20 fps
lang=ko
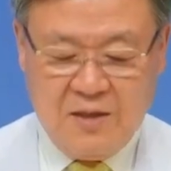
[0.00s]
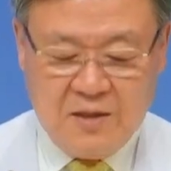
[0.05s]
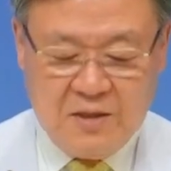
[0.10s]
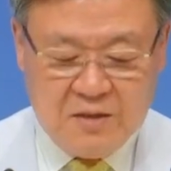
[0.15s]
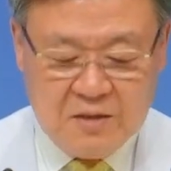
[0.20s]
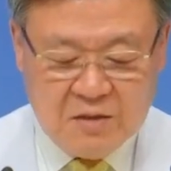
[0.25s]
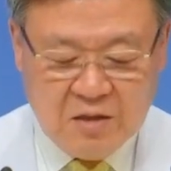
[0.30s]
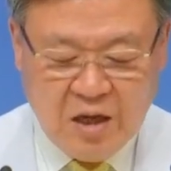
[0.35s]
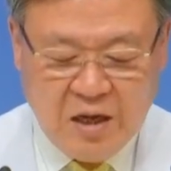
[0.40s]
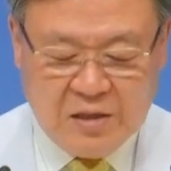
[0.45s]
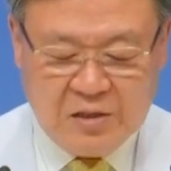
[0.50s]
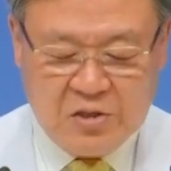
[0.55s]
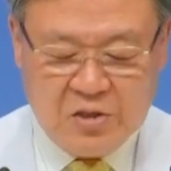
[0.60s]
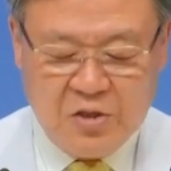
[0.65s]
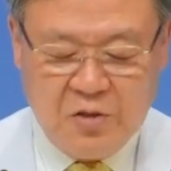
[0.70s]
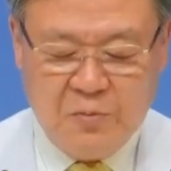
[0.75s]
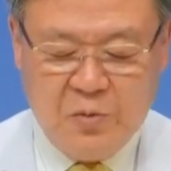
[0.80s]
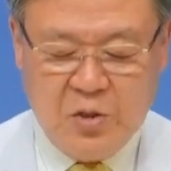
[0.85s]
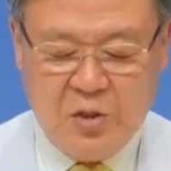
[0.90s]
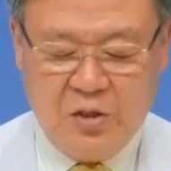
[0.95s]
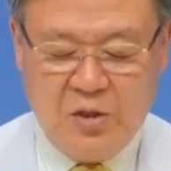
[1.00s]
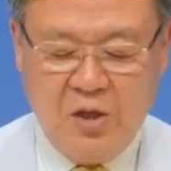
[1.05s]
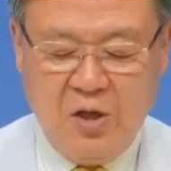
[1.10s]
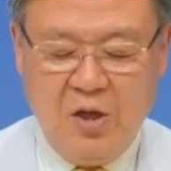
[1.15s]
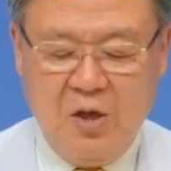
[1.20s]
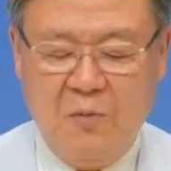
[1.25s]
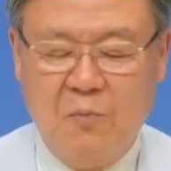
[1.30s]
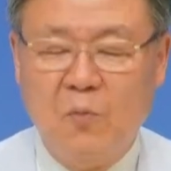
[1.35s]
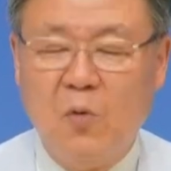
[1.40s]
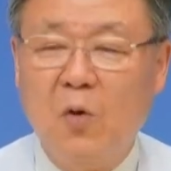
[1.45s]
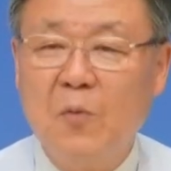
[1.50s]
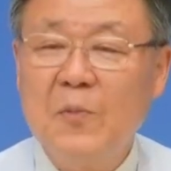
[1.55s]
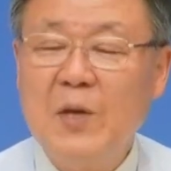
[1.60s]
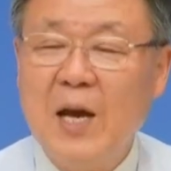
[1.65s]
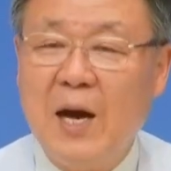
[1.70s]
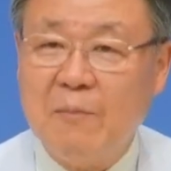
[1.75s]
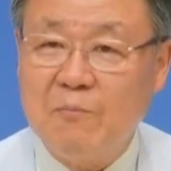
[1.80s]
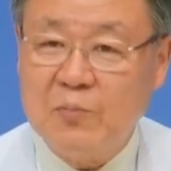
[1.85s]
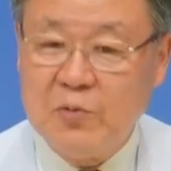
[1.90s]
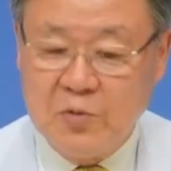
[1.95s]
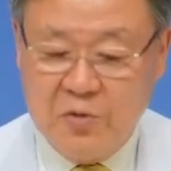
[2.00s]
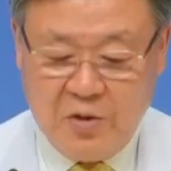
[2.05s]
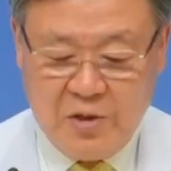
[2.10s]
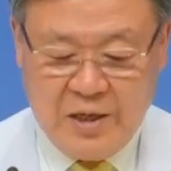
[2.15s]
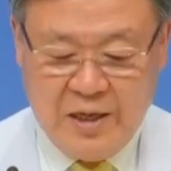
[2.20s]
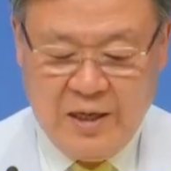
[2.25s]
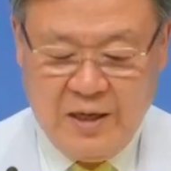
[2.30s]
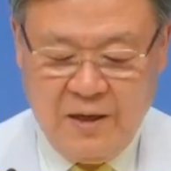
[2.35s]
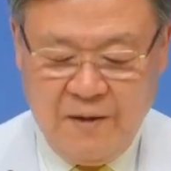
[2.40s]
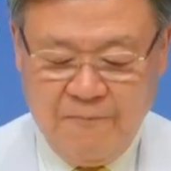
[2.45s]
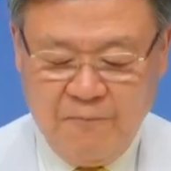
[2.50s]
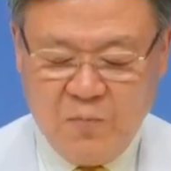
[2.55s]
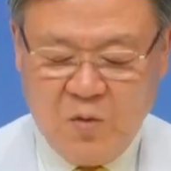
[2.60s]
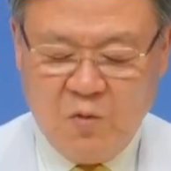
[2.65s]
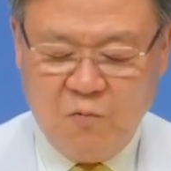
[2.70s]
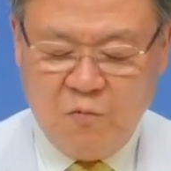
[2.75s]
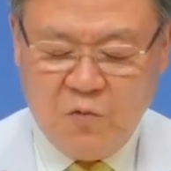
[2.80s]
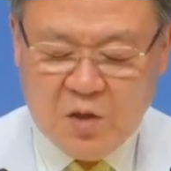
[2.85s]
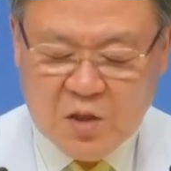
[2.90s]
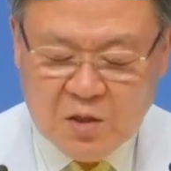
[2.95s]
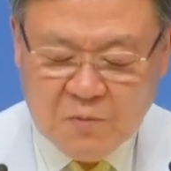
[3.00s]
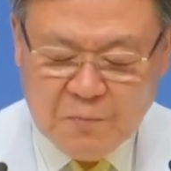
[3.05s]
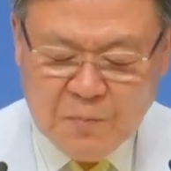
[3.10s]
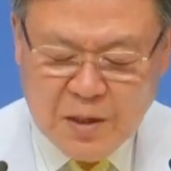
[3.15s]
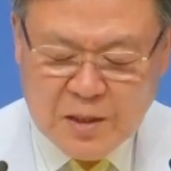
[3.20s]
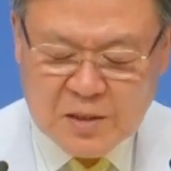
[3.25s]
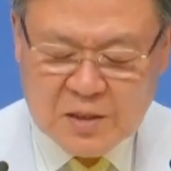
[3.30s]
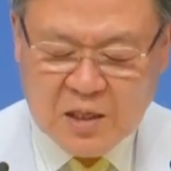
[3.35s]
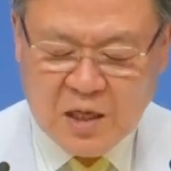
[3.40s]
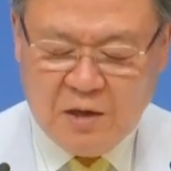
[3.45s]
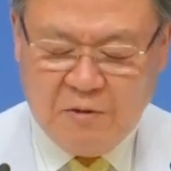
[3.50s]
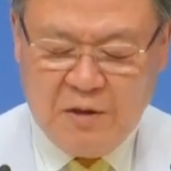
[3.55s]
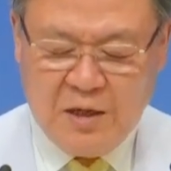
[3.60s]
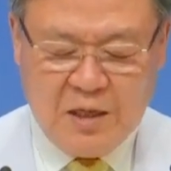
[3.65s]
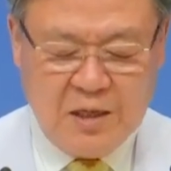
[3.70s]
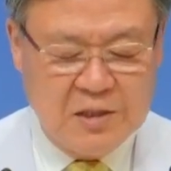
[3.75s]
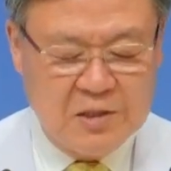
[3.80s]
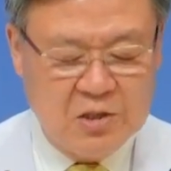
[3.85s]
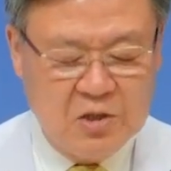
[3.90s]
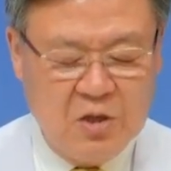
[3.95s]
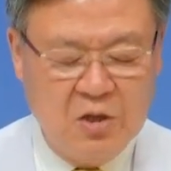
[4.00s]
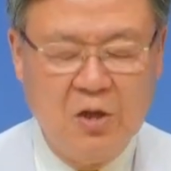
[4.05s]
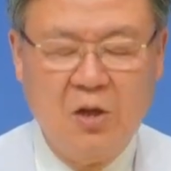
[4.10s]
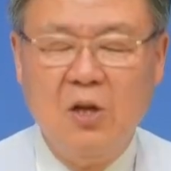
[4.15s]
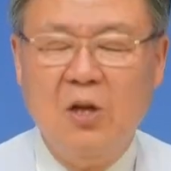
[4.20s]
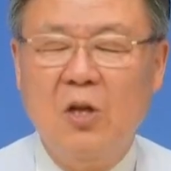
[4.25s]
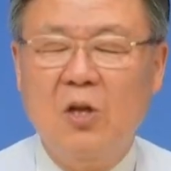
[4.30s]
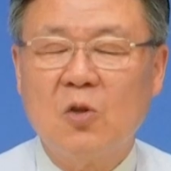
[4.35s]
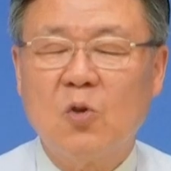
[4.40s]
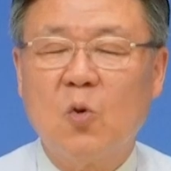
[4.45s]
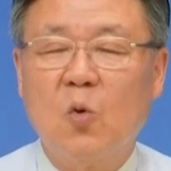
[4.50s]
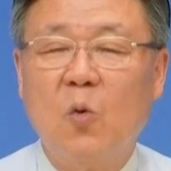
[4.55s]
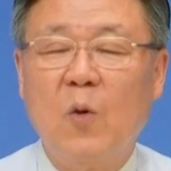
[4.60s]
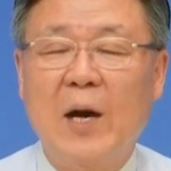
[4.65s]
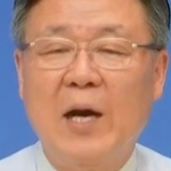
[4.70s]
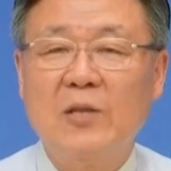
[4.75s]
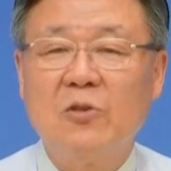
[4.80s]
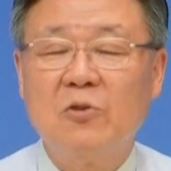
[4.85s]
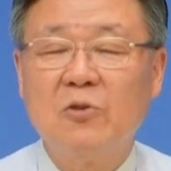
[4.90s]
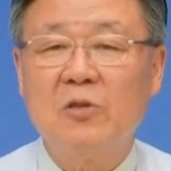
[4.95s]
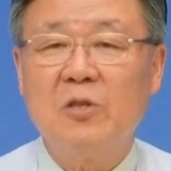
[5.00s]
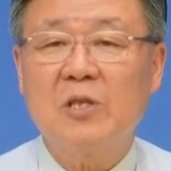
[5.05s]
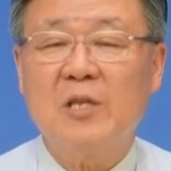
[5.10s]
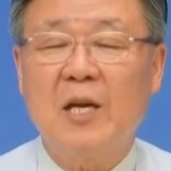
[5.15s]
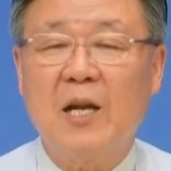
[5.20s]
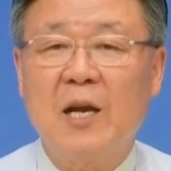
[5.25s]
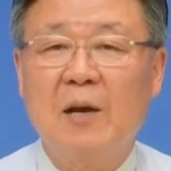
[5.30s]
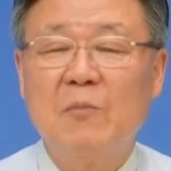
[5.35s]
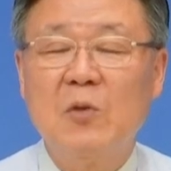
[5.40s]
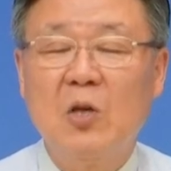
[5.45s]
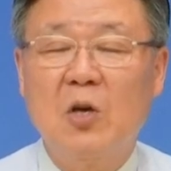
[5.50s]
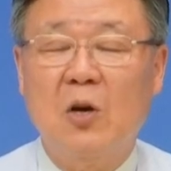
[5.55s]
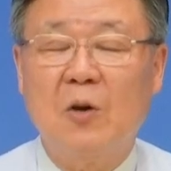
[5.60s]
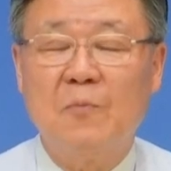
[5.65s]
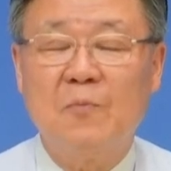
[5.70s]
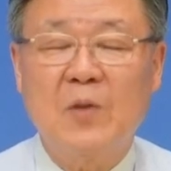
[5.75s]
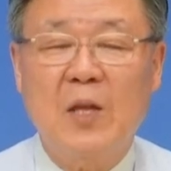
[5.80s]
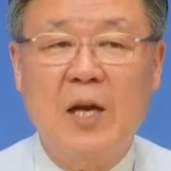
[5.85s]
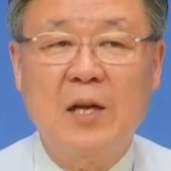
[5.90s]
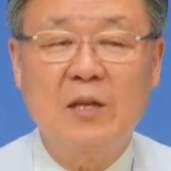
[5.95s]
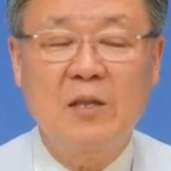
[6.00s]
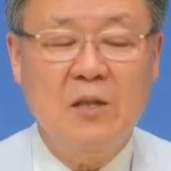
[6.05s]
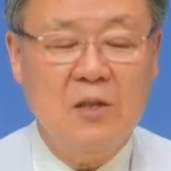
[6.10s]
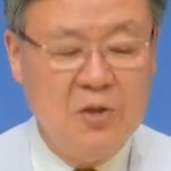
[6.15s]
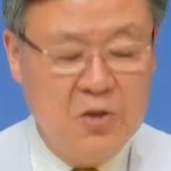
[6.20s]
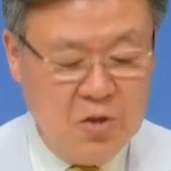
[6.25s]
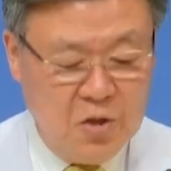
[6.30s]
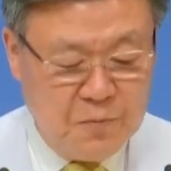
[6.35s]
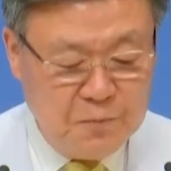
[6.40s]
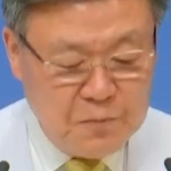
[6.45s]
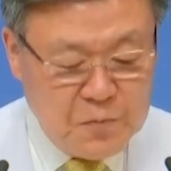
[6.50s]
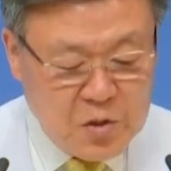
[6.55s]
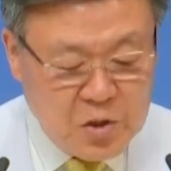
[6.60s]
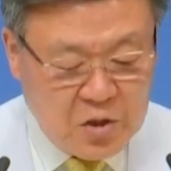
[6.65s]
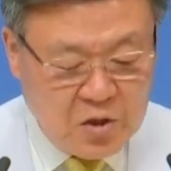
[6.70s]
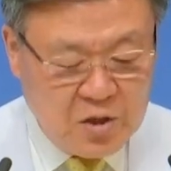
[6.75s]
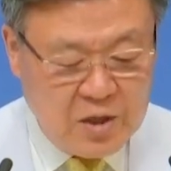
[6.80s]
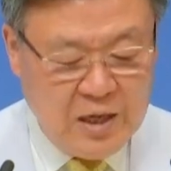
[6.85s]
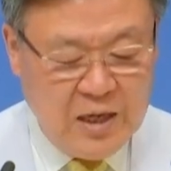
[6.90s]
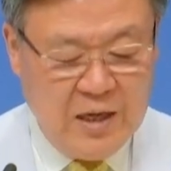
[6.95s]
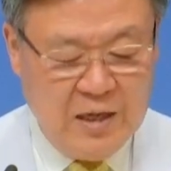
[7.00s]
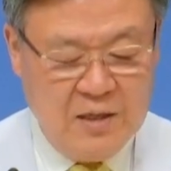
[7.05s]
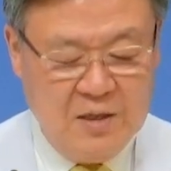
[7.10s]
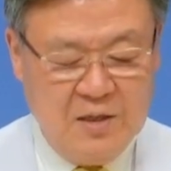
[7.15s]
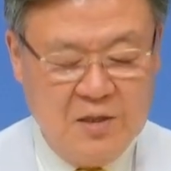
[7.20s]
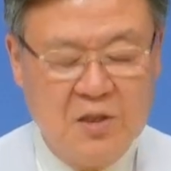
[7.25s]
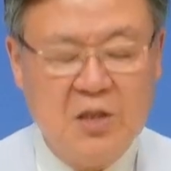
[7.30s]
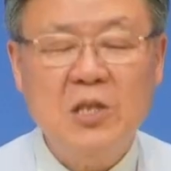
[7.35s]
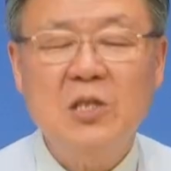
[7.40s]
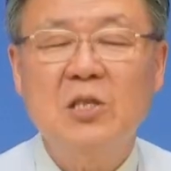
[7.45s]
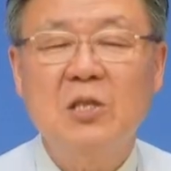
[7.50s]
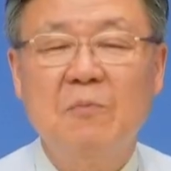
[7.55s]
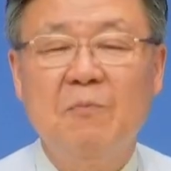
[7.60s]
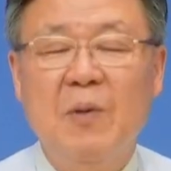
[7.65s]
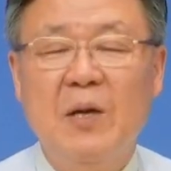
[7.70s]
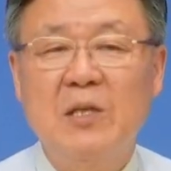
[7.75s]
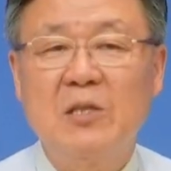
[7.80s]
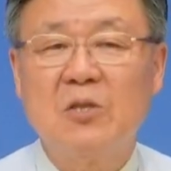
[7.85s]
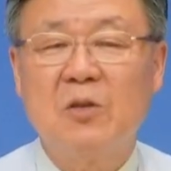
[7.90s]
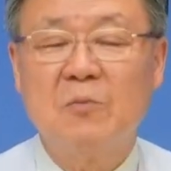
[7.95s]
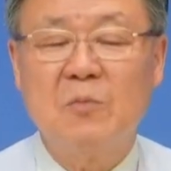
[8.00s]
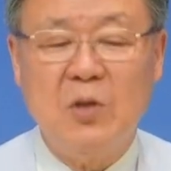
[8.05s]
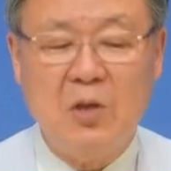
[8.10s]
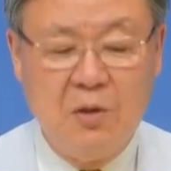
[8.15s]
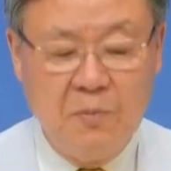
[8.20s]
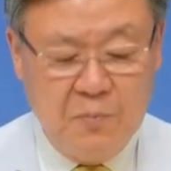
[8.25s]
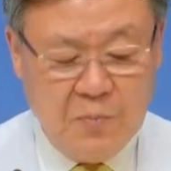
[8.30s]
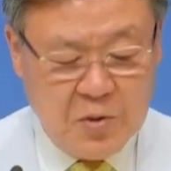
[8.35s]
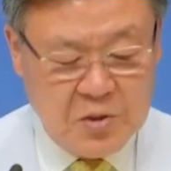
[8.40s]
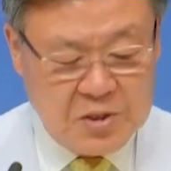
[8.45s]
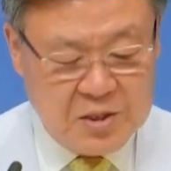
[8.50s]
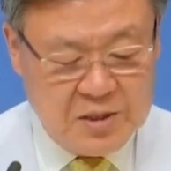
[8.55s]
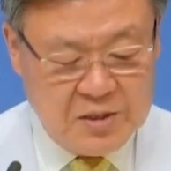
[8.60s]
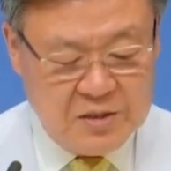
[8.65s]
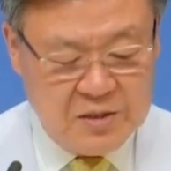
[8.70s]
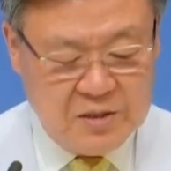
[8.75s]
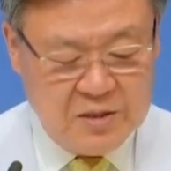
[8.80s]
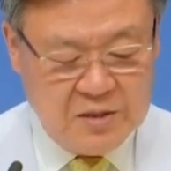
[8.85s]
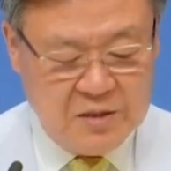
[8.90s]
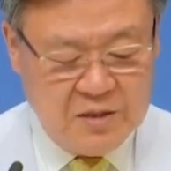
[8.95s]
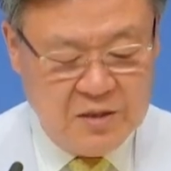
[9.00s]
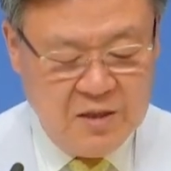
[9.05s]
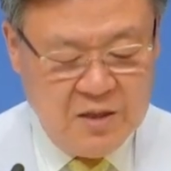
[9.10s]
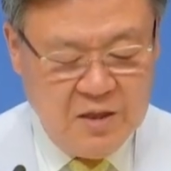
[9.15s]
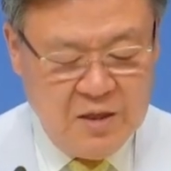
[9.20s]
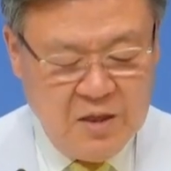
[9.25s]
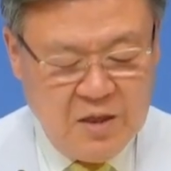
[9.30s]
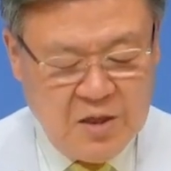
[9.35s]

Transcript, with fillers: 그 단점은 몸이 아프거나 위급한 상황에서 도와줄 사람이 없다는 염려가 78.1%,